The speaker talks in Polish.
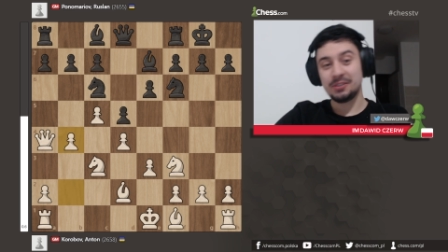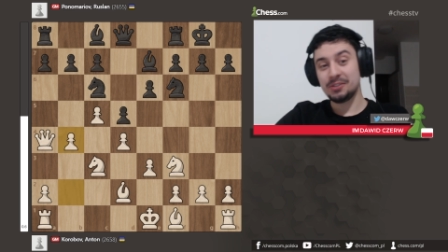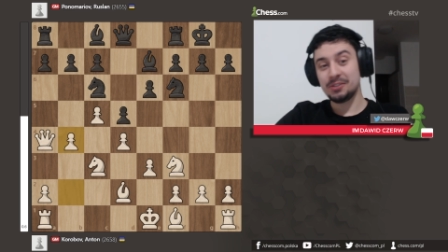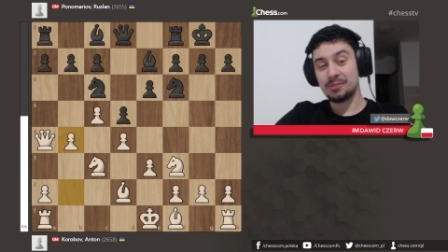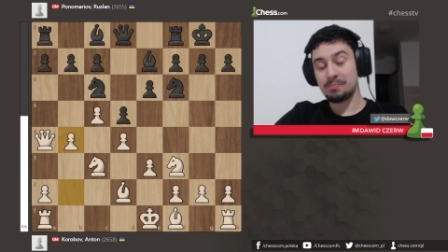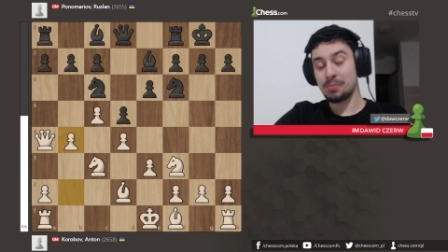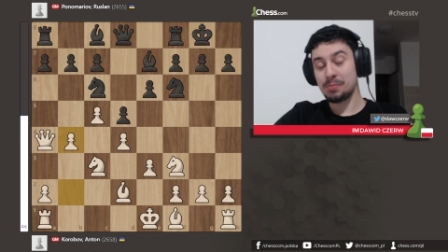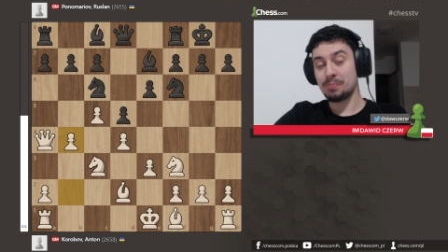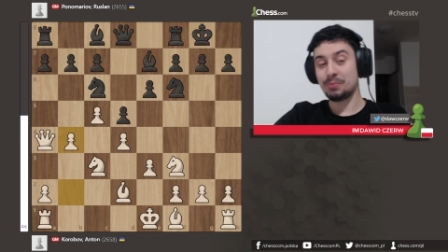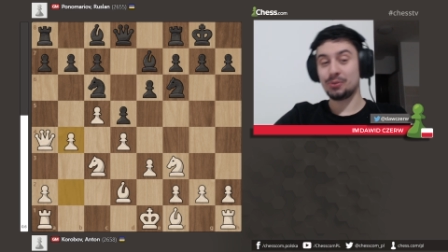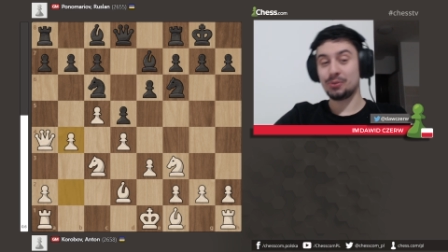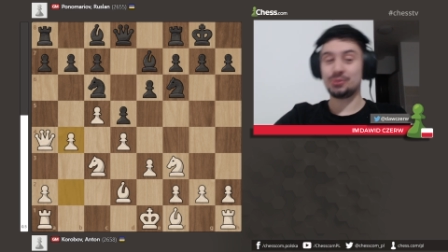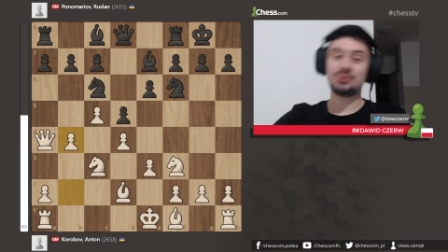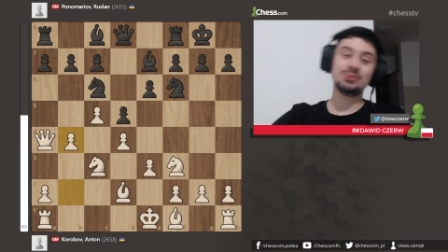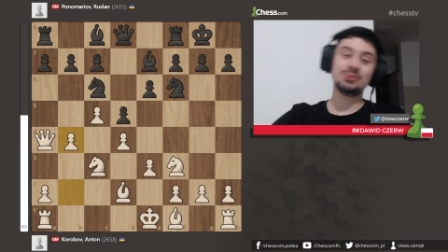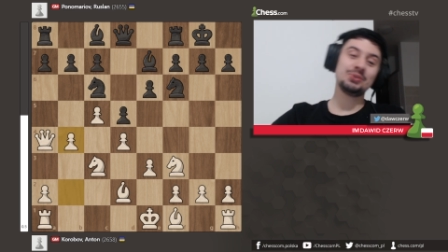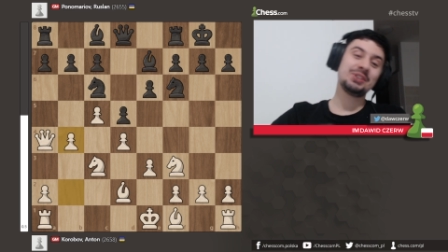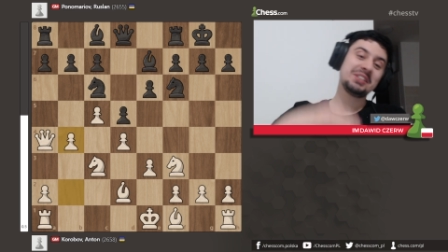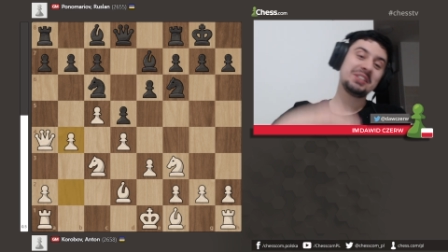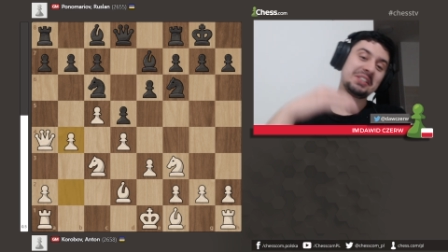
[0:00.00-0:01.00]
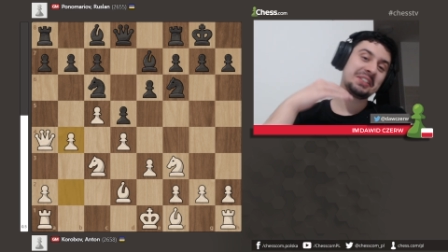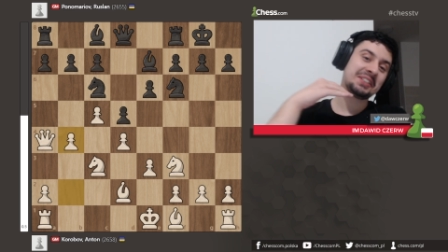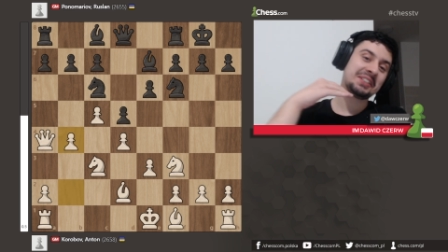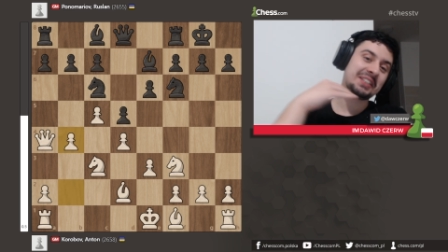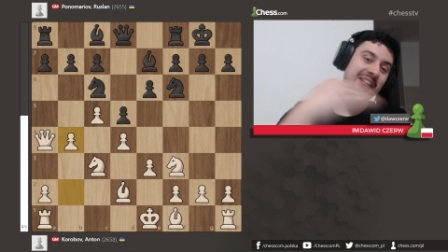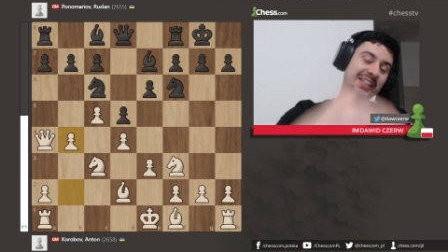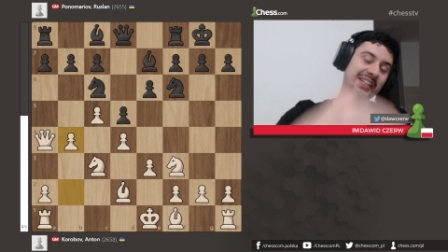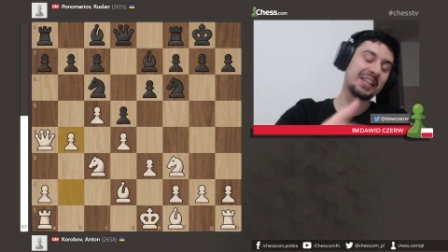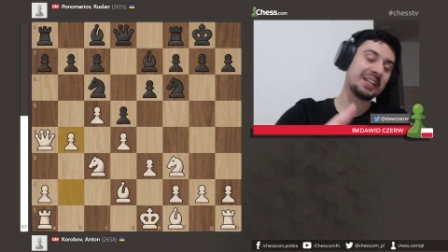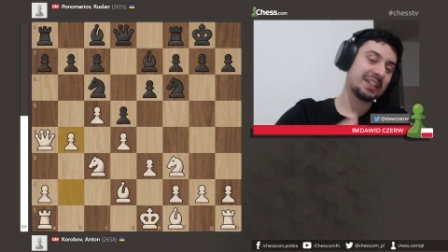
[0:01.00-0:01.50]
I po prostu chce
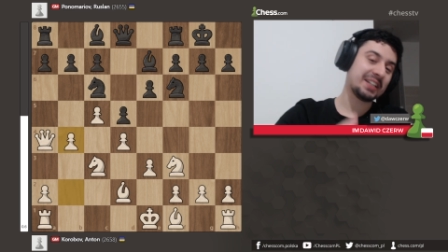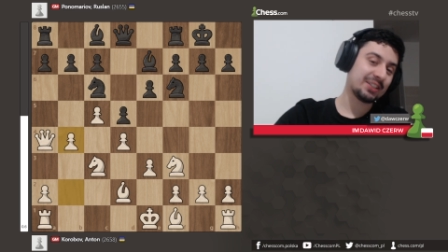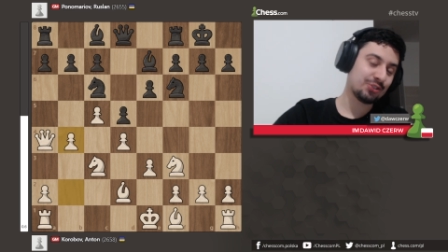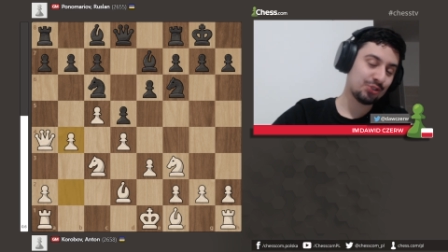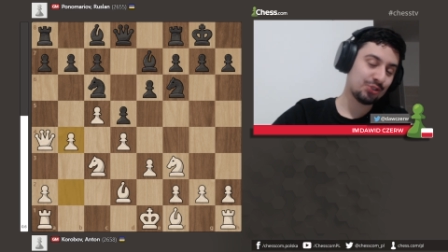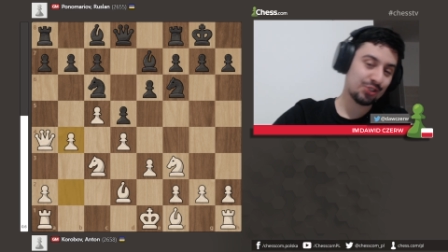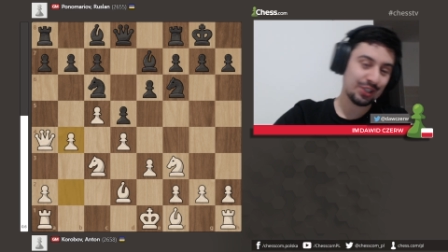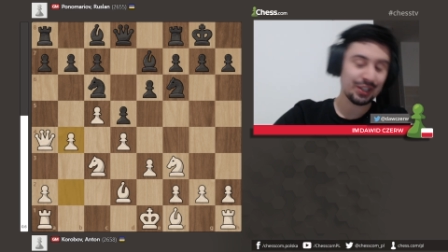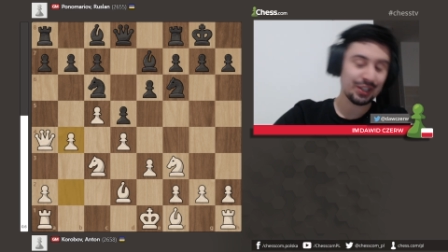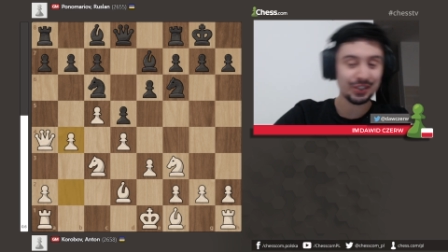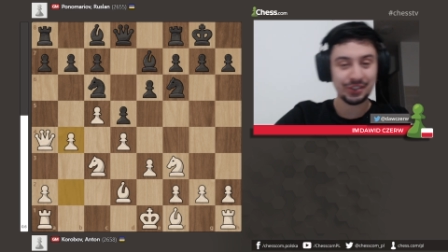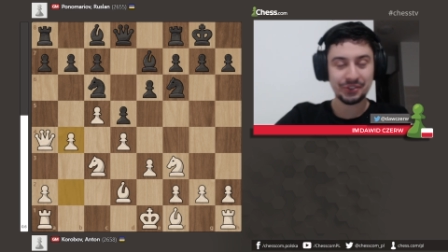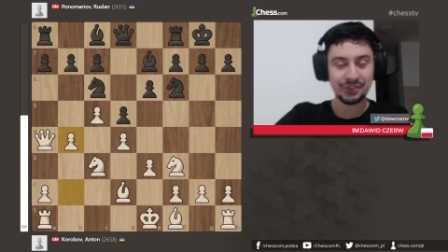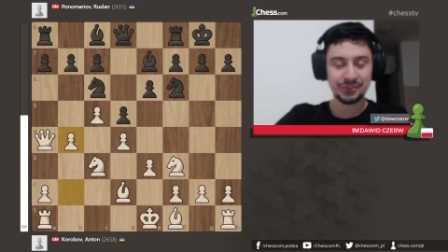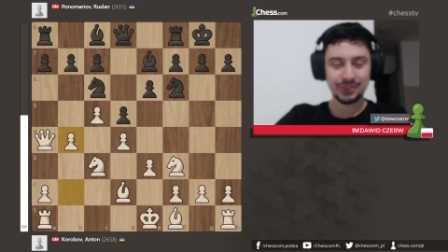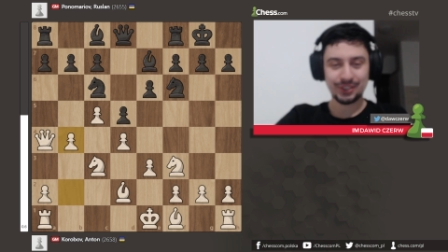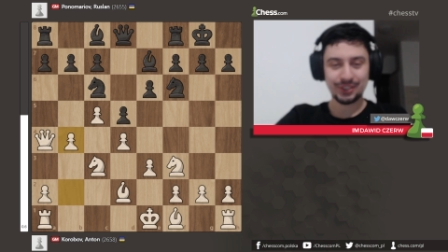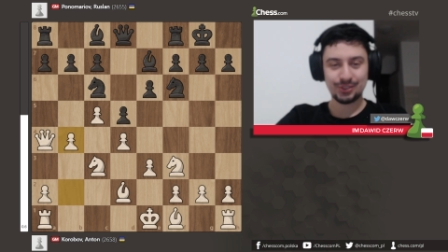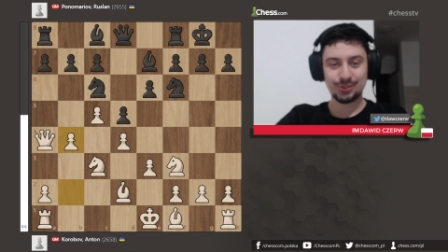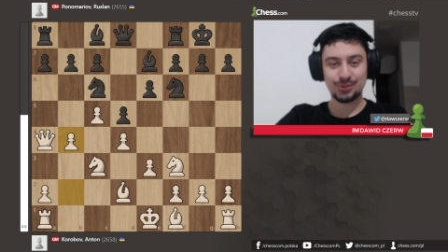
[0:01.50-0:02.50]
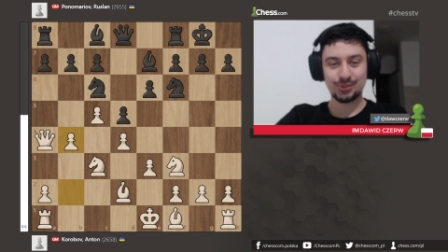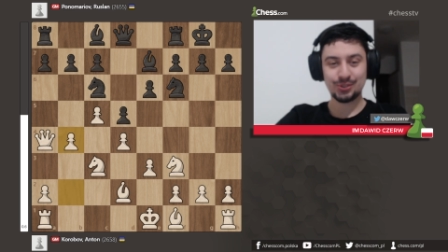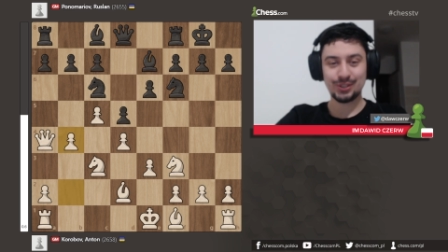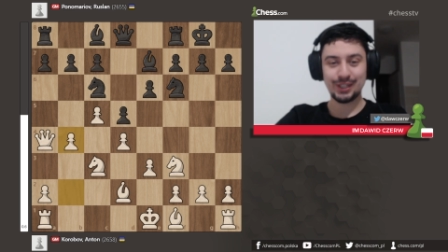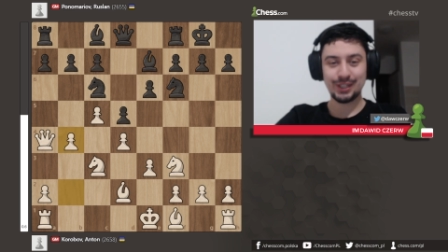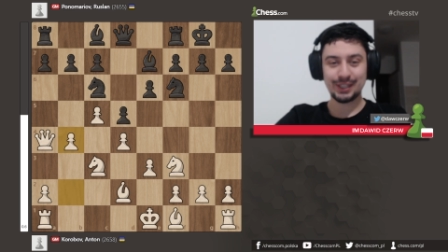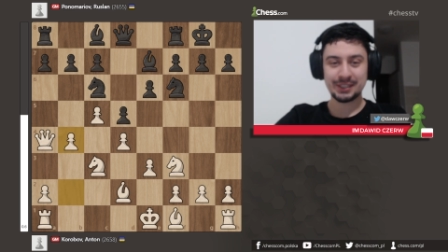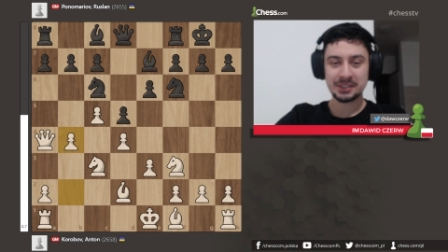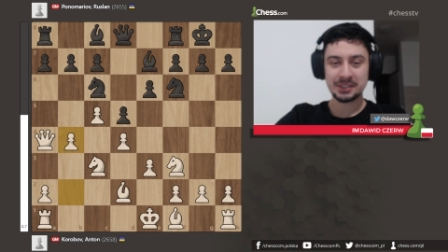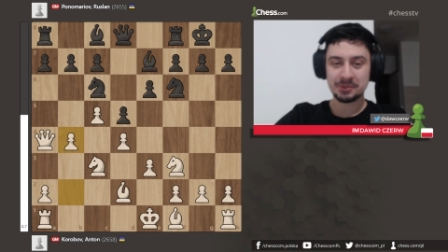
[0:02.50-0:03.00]
zajechać czarnego na
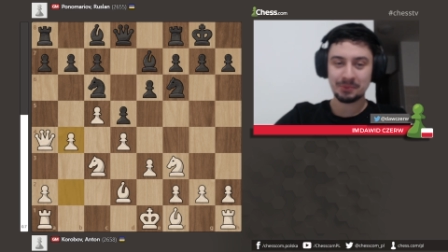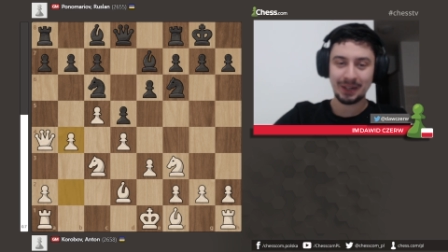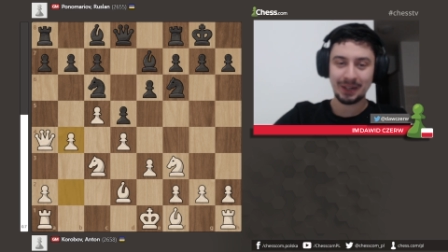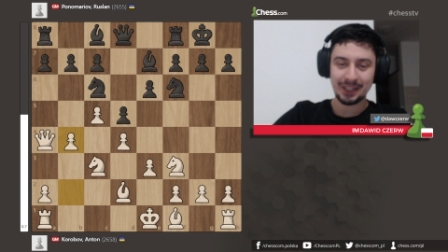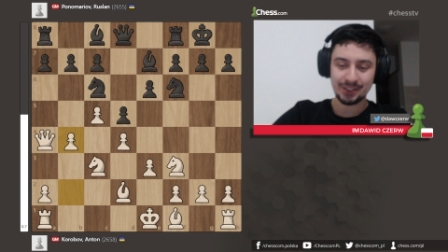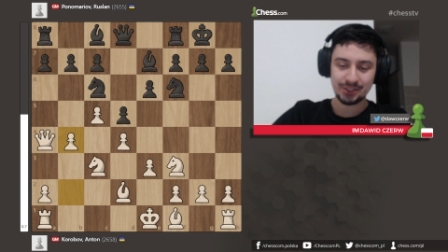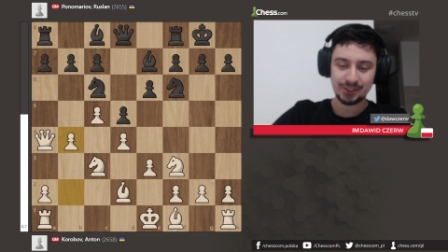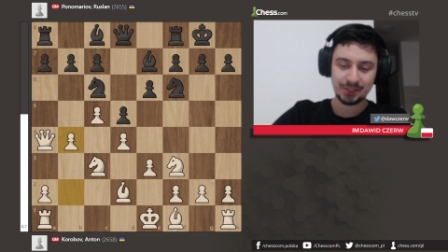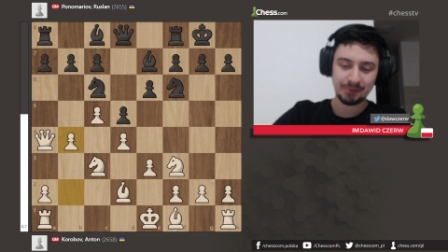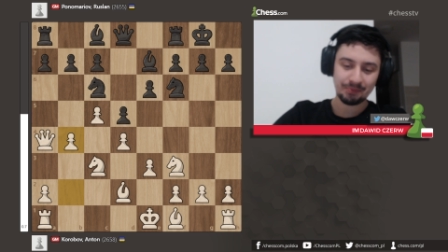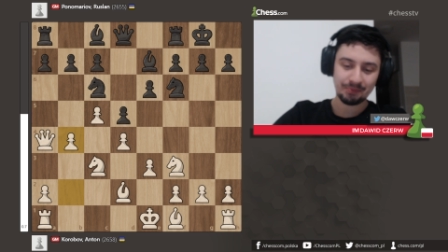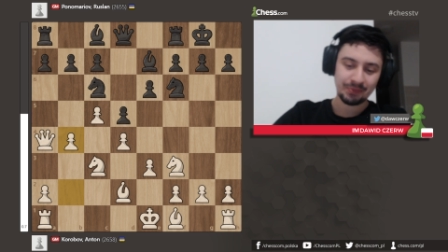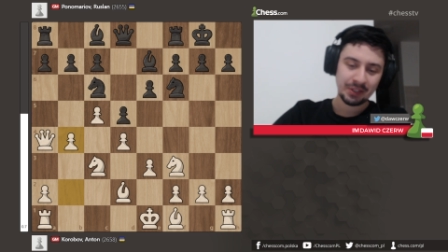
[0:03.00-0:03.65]
skrzydle hetmańskim.